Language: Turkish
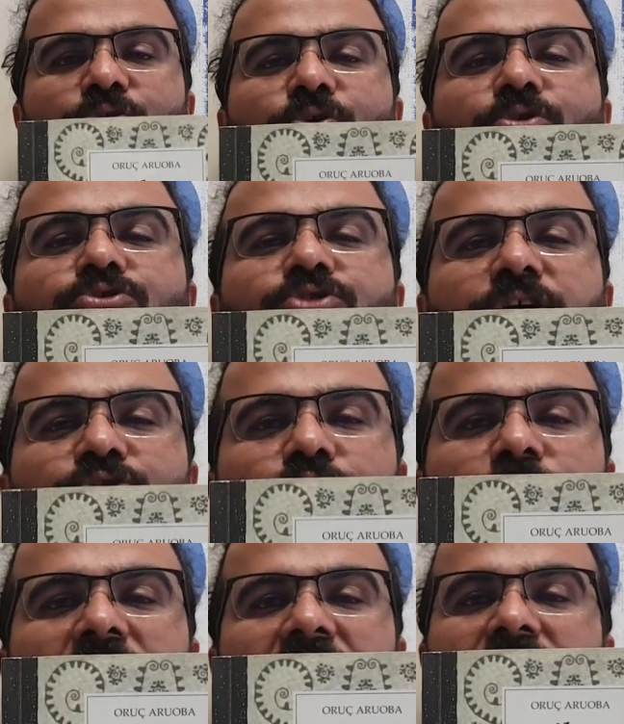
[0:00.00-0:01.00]
Oruç
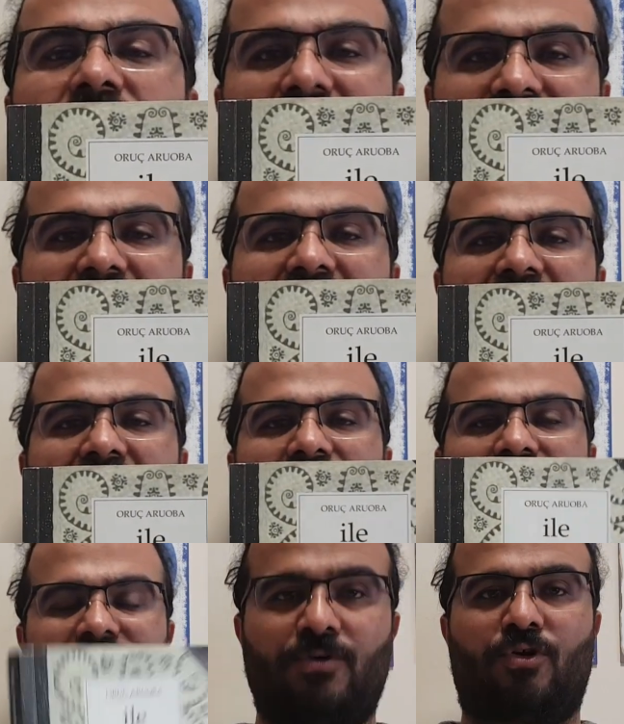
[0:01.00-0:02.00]
Aroba ile
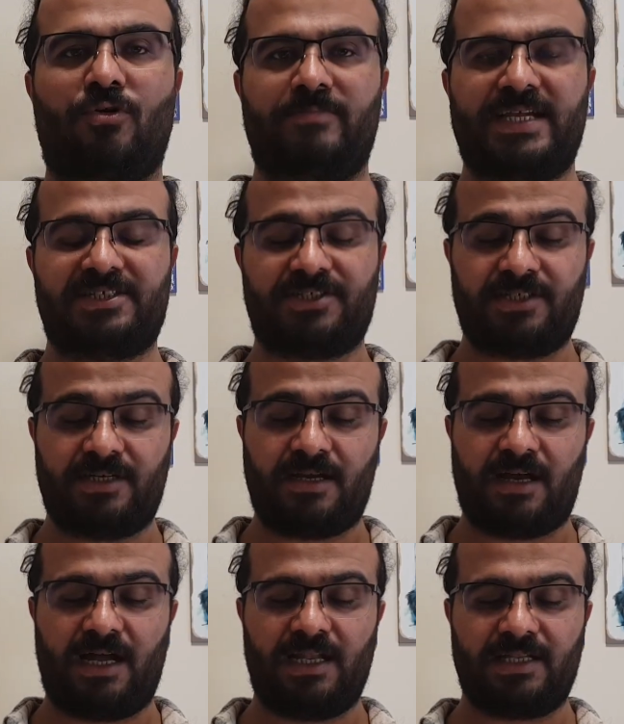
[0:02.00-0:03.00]
15.
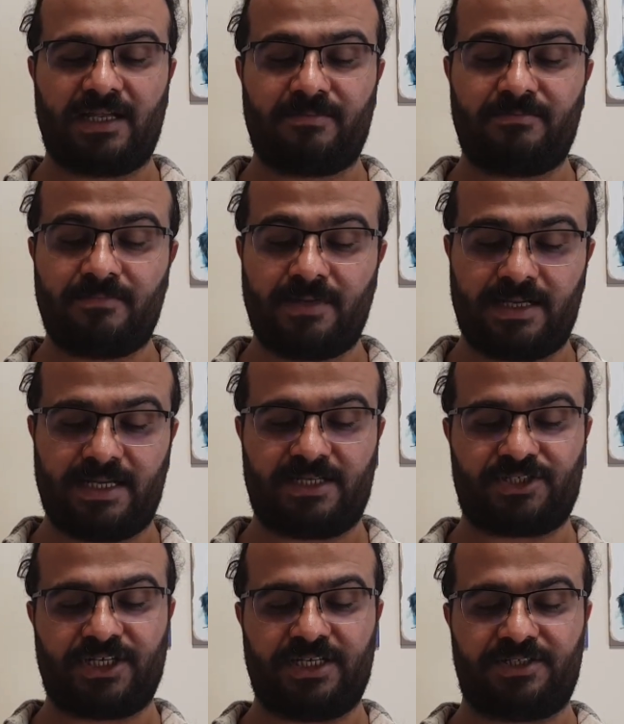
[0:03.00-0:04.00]
Anlam her
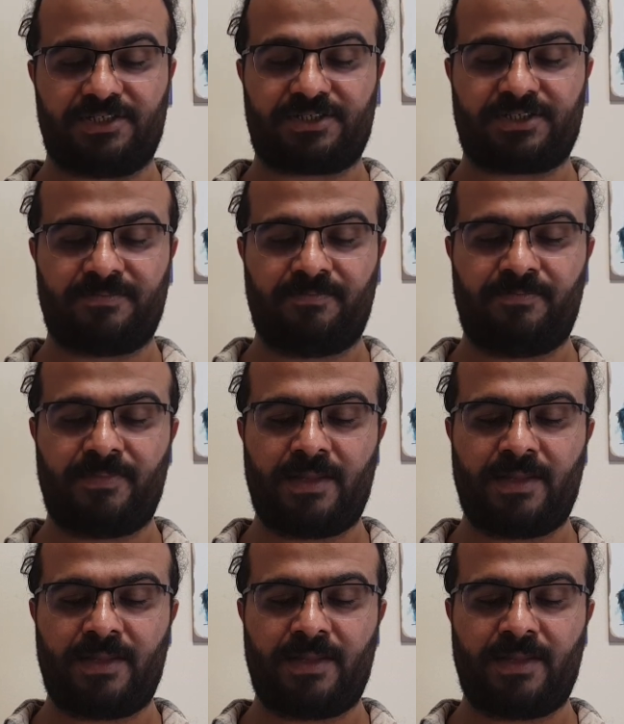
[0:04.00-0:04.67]
şeydir.